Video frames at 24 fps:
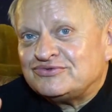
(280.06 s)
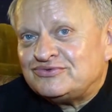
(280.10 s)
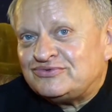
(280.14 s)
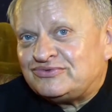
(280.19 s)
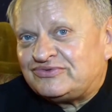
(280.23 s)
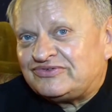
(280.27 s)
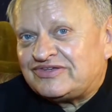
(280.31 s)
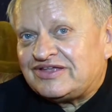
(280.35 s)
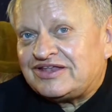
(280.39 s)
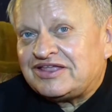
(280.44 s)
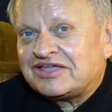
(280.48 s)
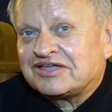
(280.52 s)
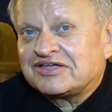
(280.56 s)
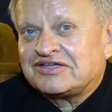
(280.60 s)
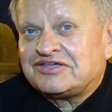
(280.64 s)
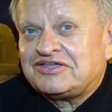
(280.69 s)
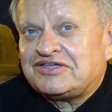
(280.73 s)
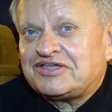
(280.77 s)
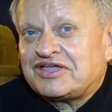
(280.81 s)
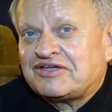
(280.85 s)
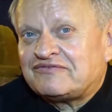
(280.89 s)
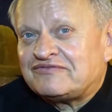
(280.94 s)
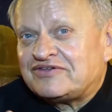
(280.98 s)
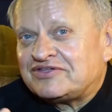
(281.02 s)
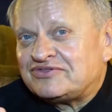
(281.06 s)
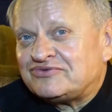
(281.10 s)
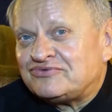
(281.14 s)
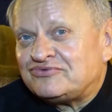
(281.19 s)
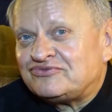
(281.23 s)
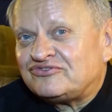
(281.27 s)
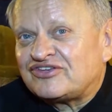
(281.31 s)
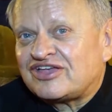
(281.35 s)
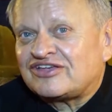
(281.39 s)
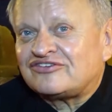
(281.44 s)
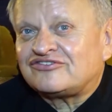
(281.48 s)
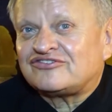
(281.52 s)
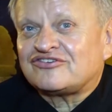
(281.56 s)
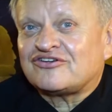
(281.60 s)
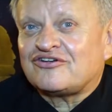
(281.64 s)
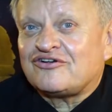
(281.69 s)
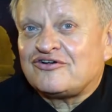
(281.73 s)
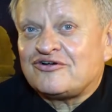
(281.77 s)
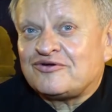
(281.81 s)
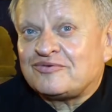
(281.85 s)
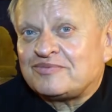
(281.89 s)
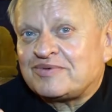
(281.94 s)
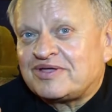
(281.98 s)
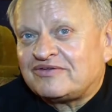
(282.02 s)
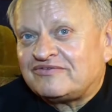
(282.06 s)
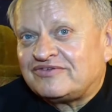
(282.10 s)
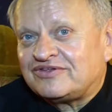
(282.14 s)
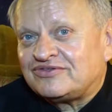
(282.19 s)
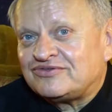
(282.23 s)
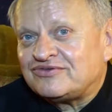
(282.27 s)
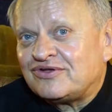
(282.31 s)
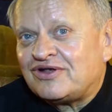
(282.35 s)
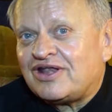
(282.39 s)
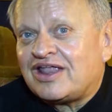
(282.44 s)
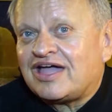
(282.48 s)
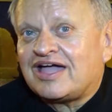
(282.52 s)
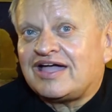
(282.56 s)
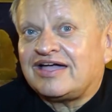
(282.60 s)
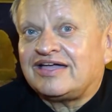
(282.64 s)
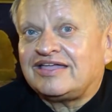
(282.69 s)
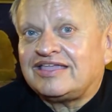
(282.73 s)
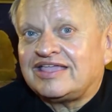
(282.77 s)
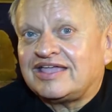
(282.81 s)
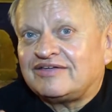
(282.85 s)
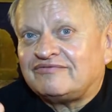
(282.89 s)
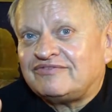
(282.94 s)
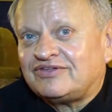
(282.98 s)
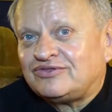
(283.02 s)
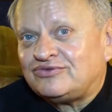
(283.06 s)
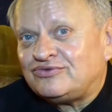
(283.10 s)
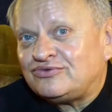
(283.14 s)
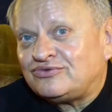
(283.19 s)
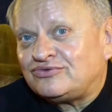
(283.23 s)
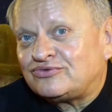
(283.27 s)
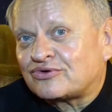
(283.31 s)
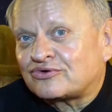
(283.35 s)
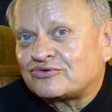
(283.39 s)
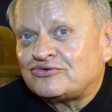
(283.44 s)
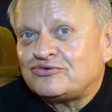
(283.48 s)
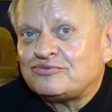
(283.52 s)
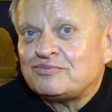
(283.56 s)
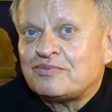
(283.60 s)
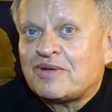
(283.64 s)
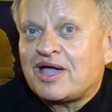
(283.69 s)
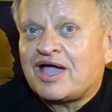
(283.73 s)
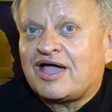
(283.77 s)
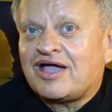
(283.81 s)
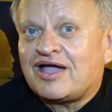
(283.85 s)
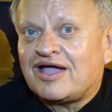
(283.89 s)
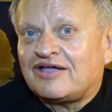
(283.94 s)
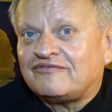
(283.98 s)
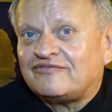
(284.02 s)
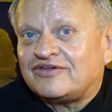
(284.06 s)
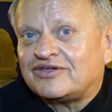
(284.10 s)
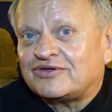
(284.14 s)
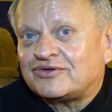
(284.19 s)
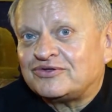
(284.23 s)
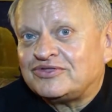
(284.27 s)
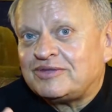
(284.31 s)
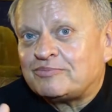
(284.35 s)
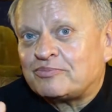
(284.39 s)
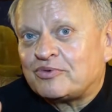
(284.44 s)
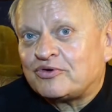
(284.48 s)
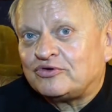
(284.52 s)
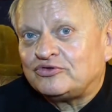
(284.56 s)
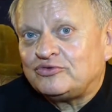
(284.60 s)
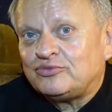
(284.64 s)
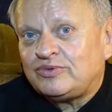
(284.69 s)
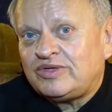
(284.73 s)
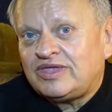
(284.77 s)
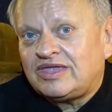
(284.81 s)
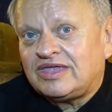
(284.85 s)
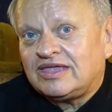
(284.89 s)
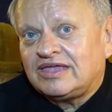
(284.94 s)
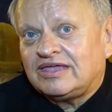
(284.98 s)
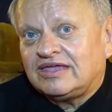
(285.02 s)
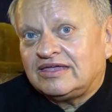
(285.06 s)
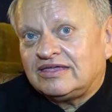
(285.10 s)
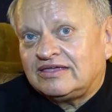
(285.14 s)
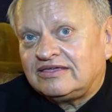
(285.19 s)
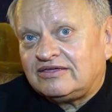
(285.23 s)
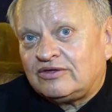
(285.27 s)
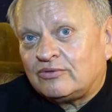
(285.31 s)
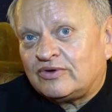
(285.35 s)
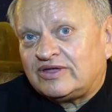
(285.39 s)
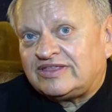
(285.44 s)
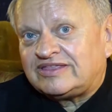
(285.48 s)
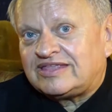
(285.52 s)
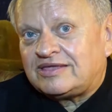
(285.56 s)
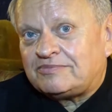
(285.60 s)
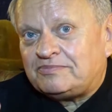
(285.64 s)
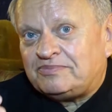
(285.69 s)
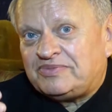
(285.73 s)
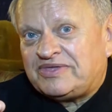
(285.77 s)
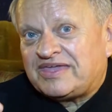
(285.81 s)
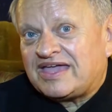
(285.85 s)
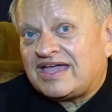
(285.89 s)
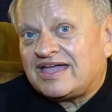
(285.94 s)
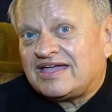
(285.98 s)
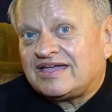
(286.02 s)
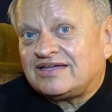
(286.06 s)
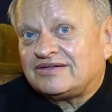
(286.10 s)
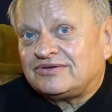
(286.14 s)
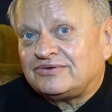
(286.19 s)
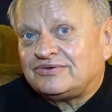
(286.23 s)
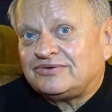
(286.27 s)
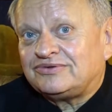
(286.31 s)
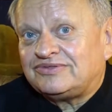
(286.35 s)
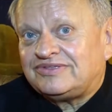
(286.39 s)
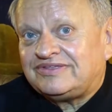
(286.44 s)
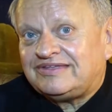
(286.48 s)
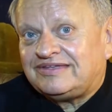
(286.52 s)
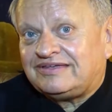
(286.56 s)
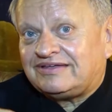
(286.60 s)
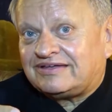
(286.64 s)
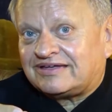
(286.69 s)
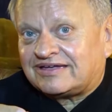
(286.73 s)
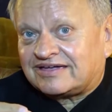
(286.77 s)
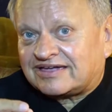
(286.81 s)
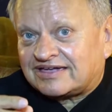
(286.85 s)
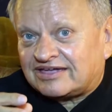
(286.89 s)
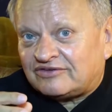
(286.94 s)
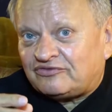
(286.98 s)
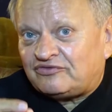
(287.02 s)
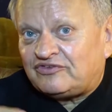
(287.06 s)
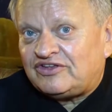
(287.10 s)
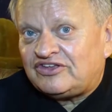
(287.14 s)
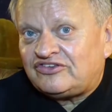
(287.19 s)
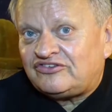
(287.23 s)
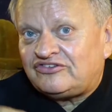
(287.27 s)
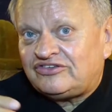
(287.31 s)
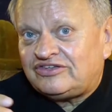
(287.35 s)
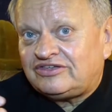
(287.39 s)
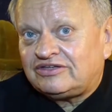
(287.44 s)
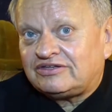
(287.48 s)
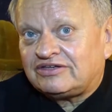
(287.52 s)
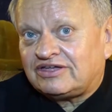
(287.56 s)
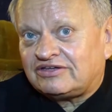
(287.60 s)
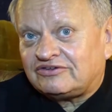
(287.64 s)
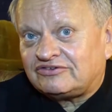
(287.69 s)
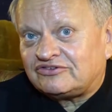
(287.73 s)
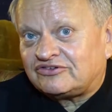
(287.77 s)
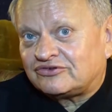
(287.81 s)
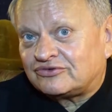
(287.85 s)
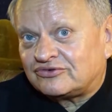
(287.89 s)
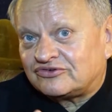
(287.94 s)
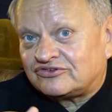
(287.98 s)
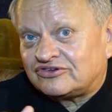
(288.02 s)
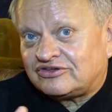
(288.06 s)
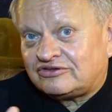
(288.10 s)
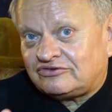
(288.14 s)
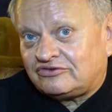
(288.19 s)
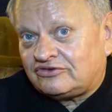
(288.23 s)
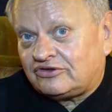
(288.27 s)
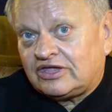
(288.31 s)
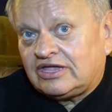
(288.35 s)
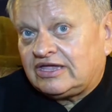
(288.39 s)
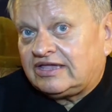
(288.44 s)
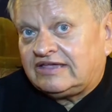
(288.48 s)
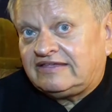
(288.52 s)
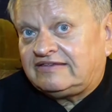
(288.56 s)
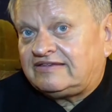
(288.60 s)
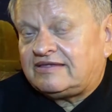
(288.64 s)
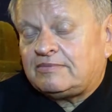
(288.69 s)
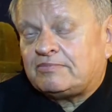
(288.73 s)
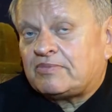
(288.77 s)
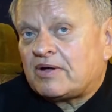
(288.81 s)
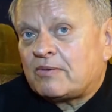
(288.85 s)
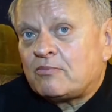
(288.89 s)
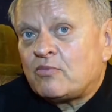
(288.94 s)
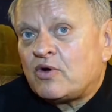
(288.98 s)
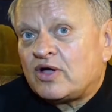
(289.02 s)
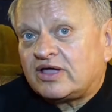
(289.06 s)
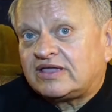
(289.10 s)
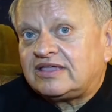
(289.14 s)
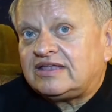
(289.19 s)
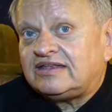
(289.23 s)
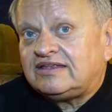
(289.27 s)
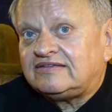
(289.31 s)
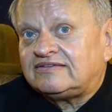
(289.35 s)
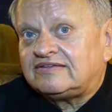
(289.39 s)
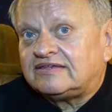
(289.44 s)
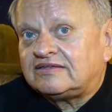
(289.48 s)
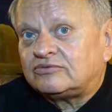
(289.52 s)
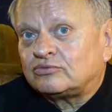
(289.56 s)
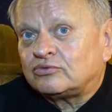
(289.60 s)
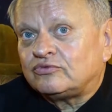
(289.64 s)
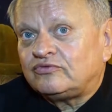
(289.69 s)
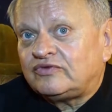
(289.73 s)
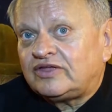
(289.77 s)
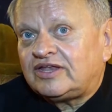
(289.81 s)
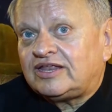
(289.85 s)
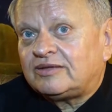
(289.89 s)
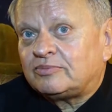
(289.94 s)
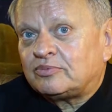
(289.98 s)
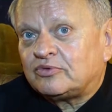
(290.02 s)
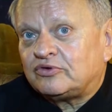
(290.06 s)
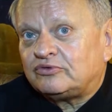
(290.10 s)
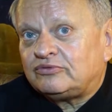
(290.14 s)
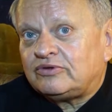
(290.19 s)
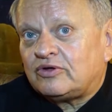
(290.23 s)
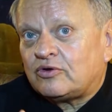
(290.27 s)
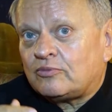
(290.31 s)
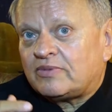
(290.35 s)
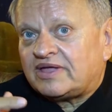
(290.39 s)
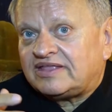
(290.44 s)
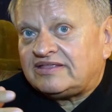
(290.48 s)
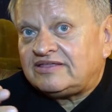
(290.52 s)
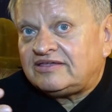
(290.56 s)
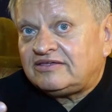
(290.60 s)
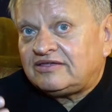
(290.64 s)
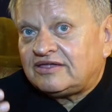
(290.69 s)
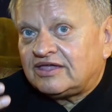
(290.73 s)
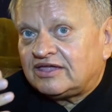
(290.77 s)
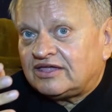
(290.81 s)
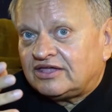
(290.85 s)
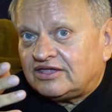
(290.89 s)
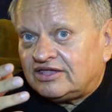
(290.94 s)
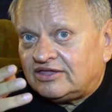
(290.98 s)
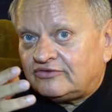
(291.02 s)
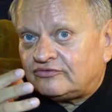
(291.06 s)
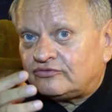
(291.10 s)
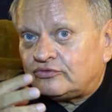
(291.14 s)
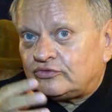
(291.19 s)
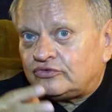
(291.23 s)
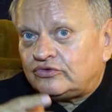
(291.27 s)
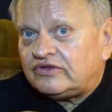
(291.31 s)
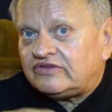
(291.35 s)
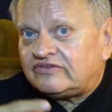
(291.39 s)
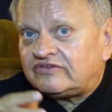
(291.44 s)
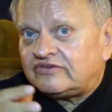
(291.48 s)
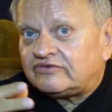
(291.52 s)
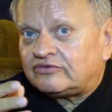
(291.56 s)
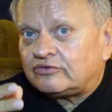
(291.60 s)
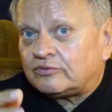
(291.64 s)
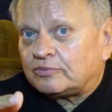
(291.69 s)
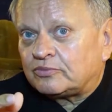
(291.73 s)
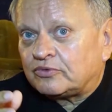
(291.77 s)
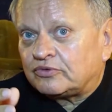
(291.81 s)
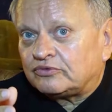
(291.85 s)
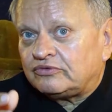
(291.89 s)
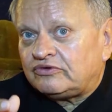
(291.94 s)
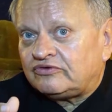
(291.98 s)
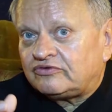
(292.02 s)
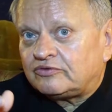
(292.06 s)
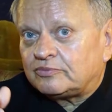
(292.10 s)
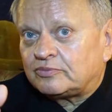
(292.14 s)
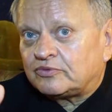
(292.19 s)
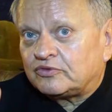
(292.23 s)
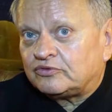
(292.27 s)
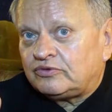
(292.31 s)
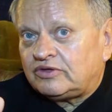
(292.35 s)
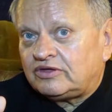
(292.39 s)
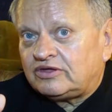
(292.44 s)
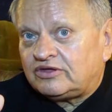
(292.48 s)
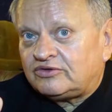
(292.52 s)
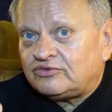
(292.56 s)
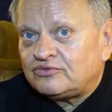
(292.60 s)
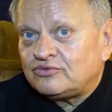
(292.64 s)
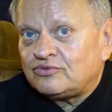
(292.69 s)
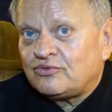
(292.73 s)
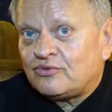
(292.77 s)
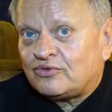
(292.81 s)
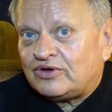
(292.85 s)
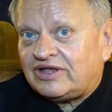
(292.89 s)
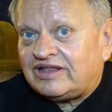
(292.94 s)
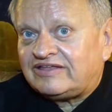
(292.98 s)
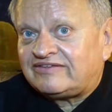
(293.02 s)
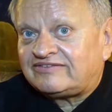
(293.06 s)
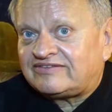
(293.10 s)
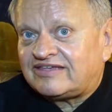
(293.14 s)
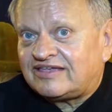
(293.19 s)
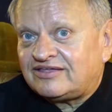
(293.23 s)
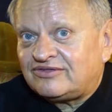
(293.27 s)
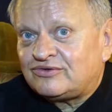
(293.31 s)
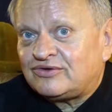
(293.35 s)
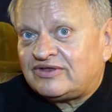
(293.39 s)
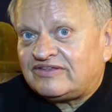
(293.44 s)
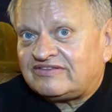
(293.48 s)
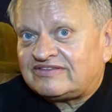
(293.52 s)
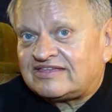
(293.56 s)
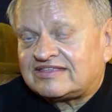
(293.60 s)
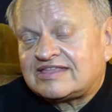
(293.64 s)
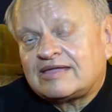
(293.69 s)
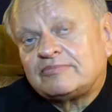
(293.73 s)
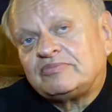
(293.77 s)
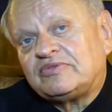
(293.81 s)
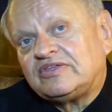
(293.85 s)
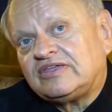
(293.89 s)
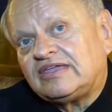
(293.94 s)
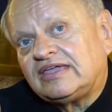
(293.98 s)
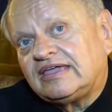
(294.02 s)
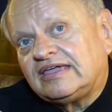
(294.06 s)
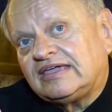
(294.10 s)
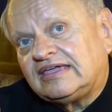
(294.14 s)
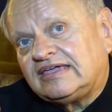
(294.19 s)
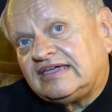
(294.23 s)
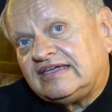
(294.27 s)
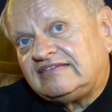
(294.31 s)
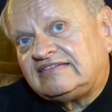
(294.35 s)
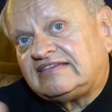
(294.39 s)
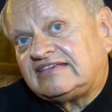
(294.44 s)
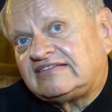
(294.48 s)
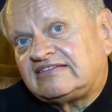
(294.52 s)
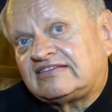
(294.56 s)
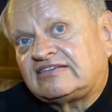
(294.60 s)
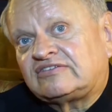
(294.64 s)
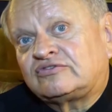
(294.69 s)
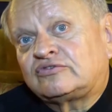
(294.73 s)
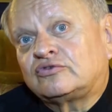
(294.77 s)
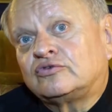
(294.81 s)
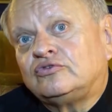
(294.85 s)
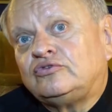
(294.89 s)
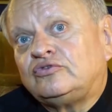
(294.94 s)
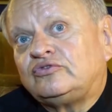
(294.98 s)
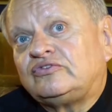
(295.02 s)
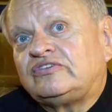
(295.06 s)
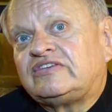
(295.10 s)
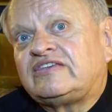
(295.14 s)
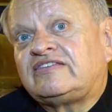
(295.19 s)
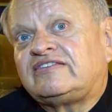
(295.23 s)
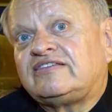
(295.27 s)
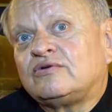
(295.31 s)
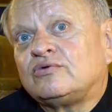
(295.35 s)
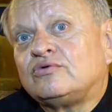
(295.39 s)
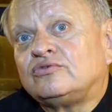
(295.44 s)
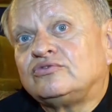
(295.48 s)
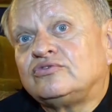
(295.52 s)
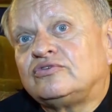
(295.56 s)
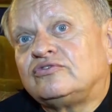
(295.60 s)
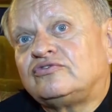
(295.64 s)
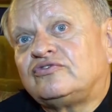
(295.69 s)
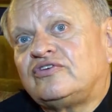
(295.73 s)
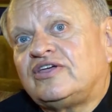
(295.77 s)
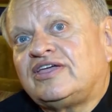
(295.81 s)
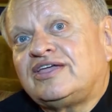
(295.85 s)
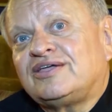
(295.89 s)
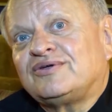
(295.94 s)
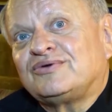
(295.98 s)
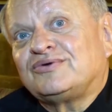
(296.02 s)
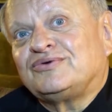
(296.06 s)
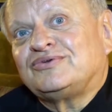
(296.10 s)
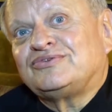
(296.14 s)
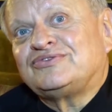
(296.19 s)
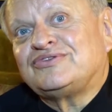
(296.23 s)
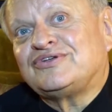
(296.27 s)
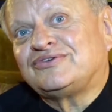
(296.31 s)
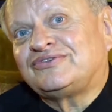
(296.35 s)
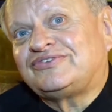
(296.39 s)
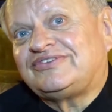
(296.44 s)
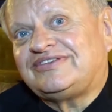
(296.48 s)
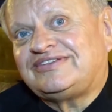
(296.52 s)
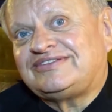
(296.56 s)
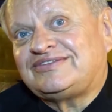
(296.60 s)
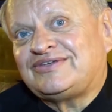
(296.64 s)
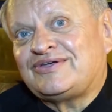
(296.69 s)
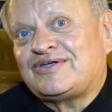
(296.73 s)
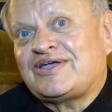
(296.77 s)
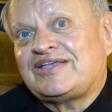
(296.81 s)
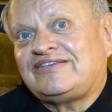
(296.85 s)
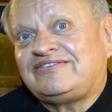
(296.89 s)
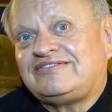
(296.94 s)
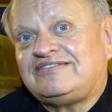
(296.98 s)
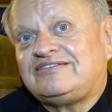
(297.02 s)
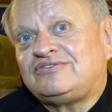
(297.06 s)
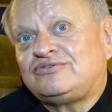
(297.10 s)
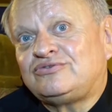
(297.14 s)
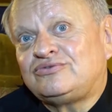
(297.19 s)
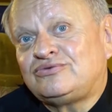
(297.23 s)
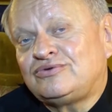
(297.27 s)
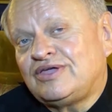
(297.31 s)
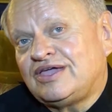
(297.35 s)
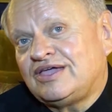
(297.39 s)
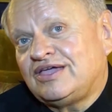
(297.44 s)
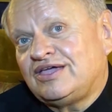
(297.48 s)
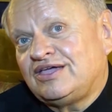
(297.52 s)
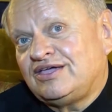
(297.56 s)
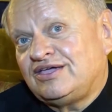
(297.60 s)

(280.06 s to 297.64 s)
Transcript: céleri, avec du gingembre, avec de l'ail, avec du curcuma, avec des produits qui ont été bien euh, réfléchis. Ce euh, c'est pas moi qui les ai trouvés les produits. On m'a dit il faut utiliser ce produit, ce produit, et nous on essaye de les adapter. Et c'est ce que nous essaierons de faire dans cet institut.